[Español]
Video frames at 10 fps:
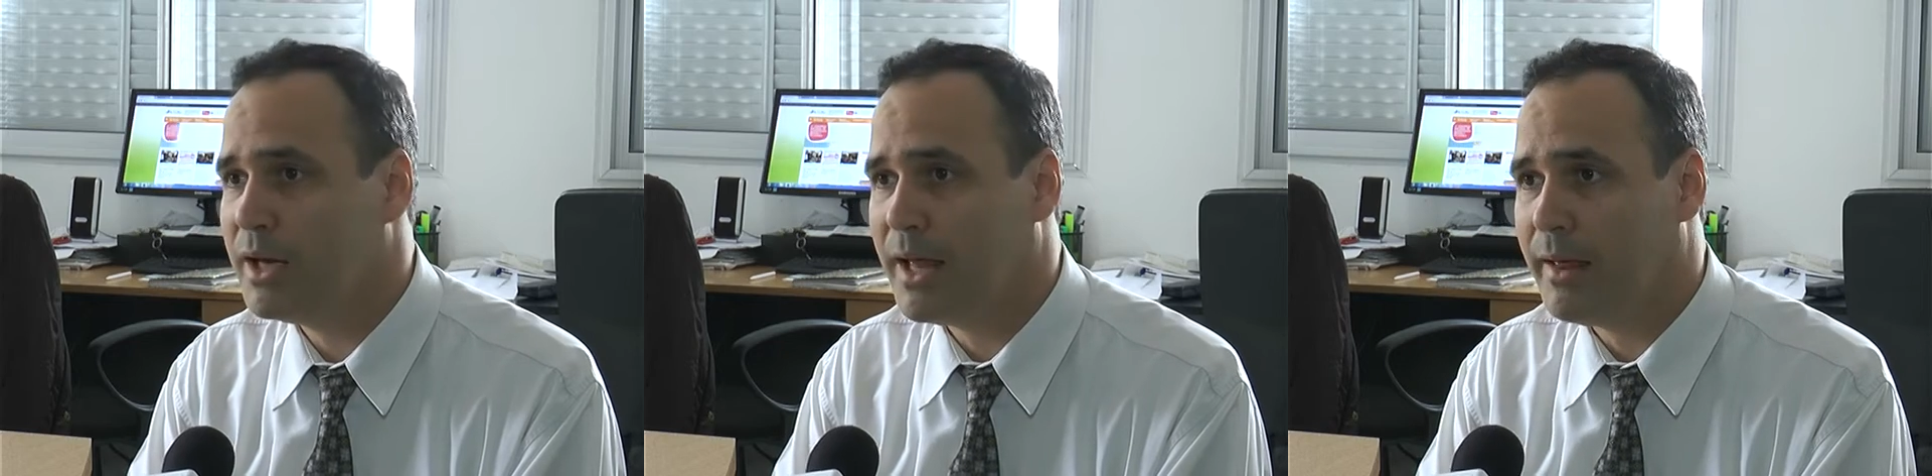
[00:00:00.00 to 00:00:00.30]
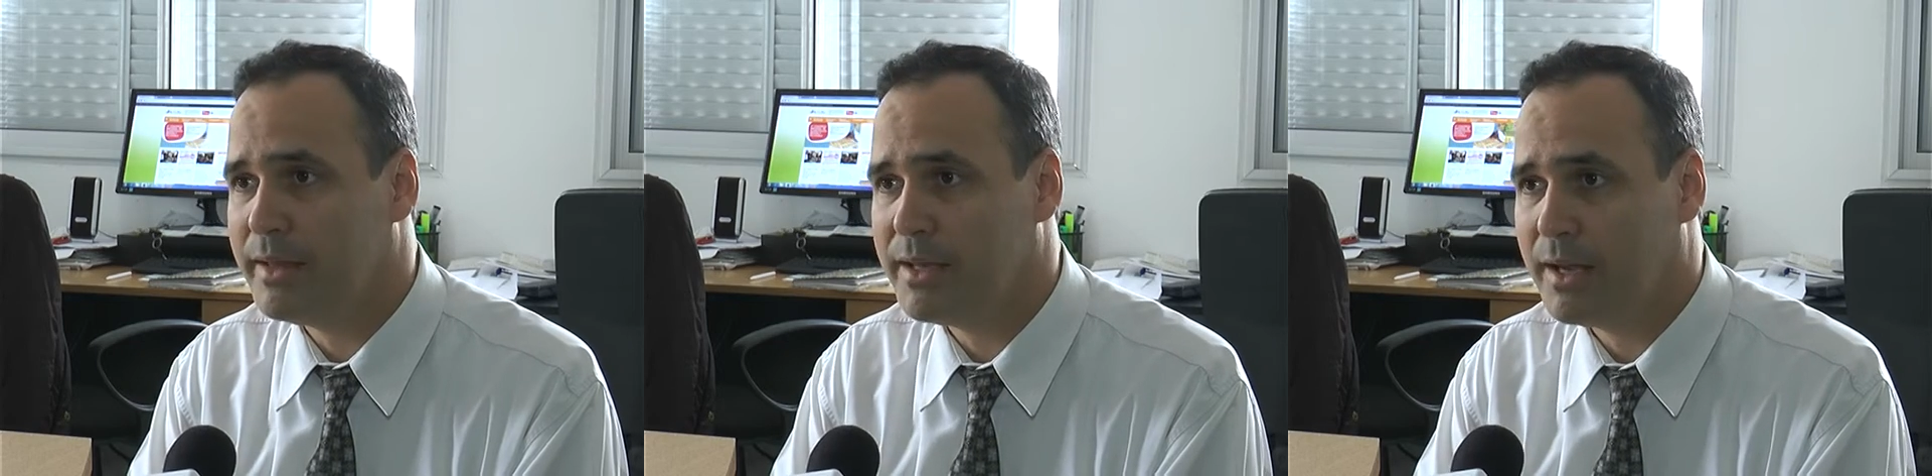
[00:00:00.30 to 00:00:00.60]
la
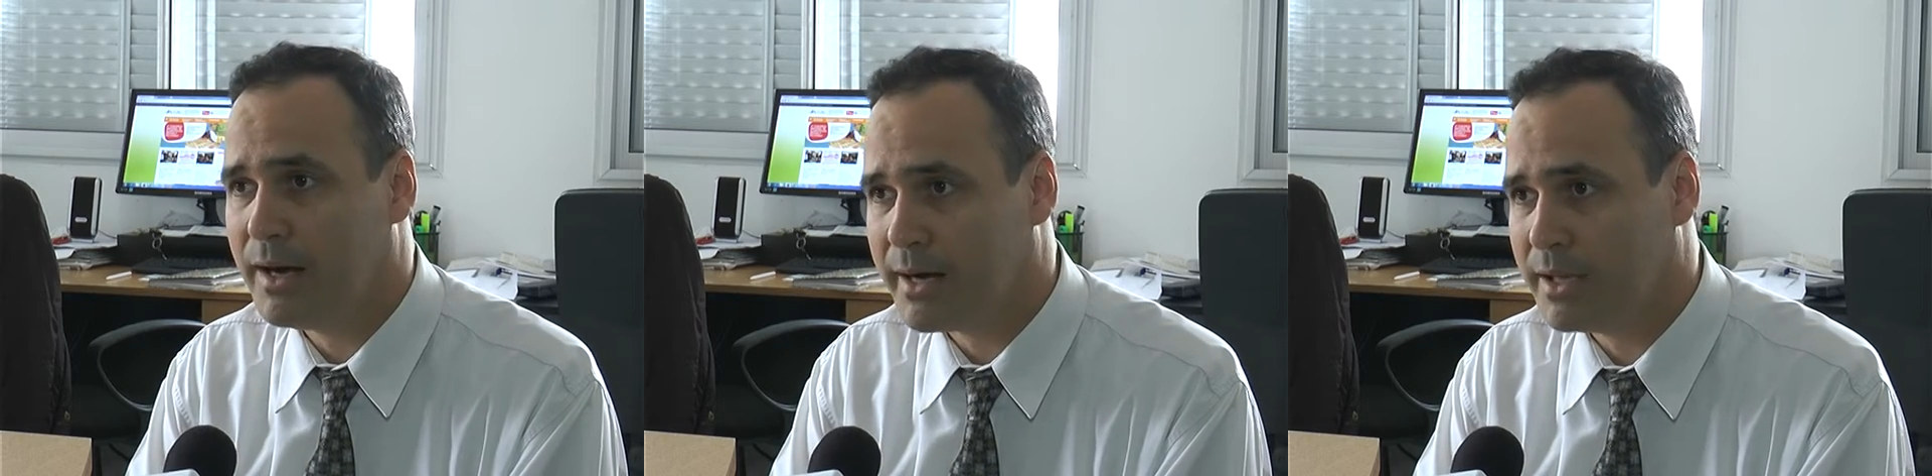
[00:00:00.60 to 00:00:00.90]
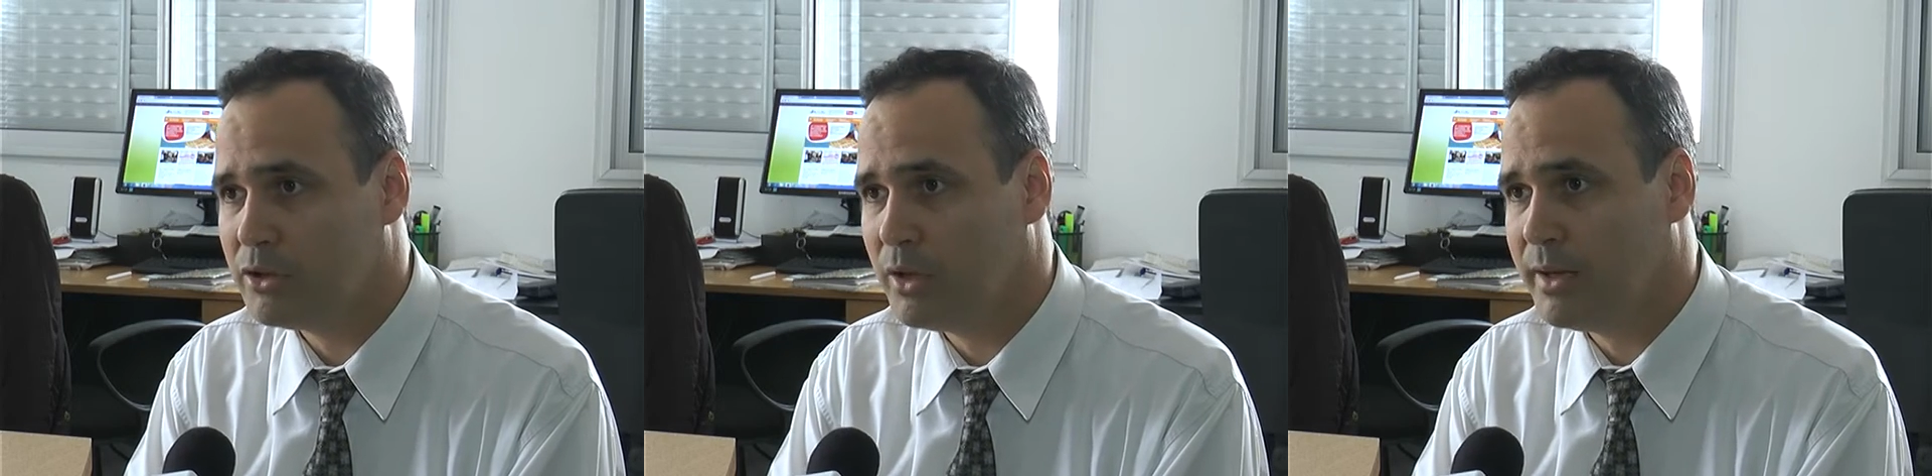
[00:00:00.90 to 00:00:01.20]
heladera el
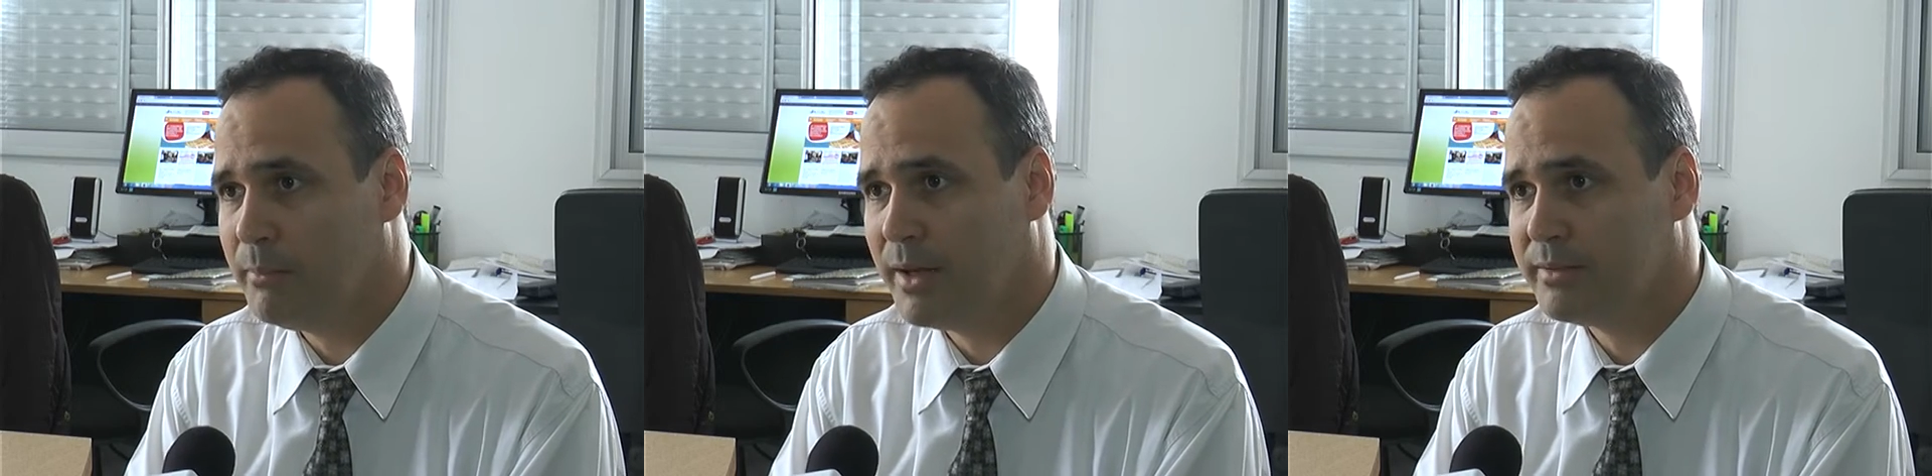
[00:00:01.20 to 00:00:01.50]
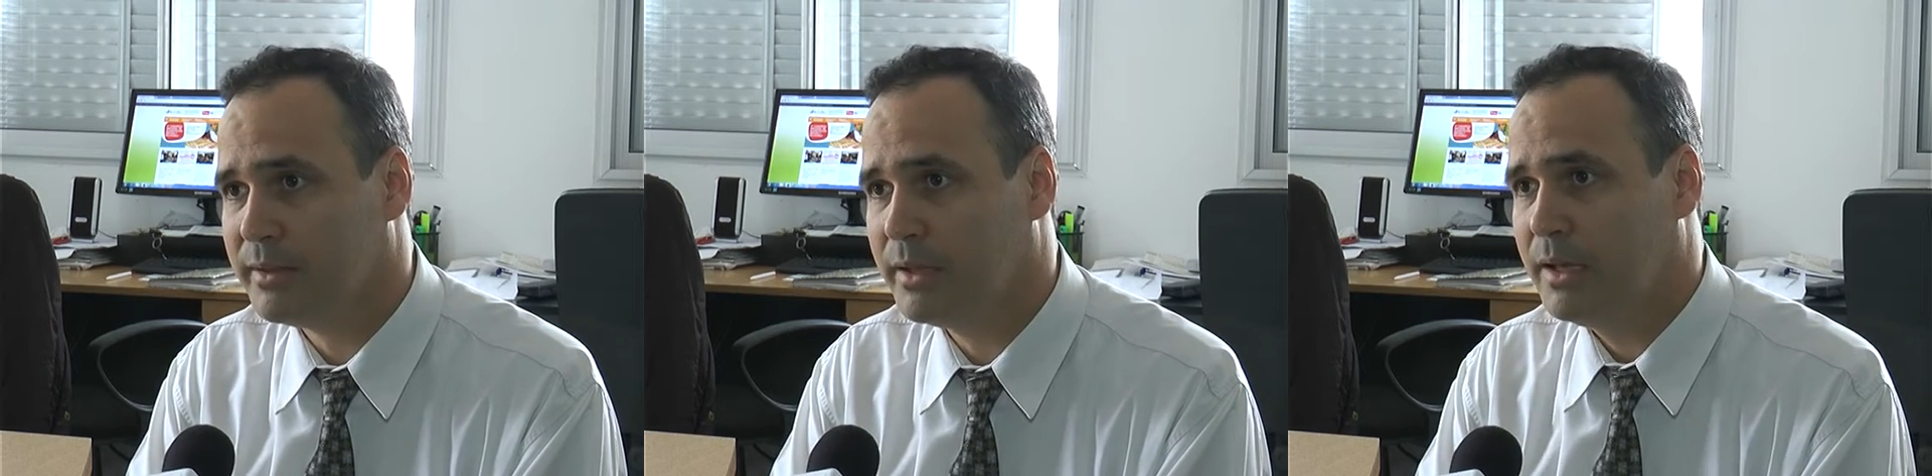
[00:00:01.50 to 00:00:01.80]
resto del
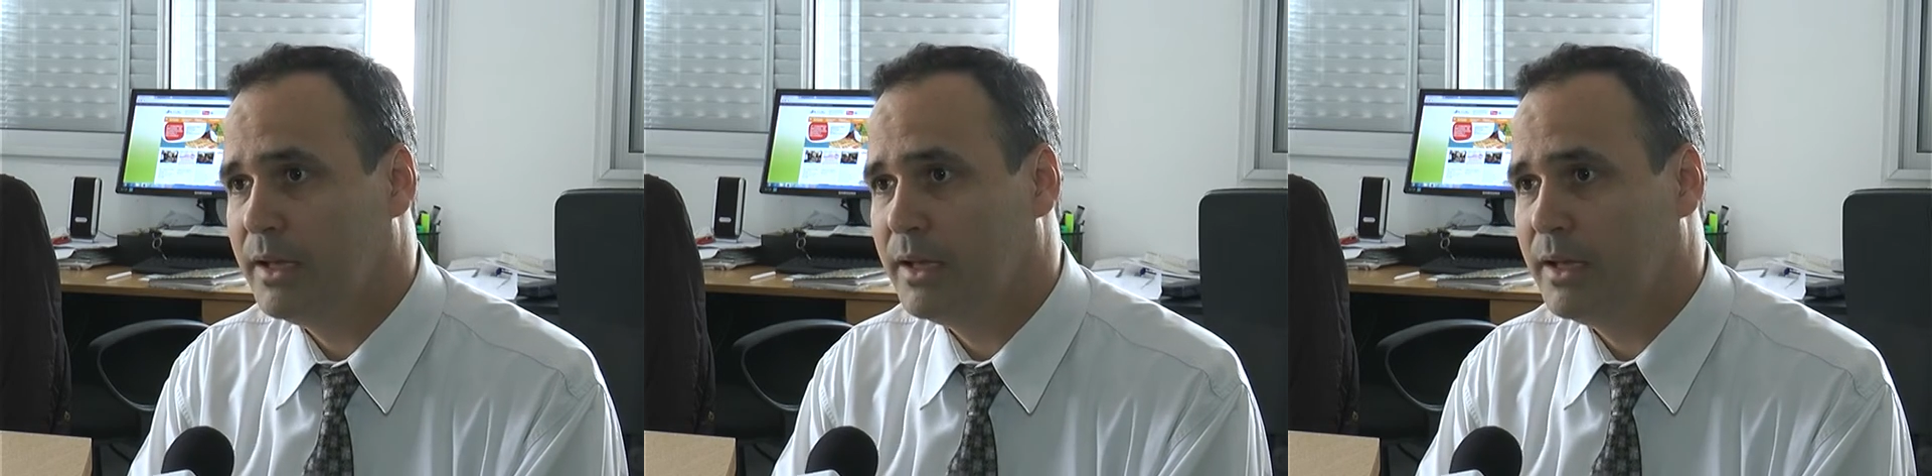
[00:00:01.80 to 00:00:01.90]
envase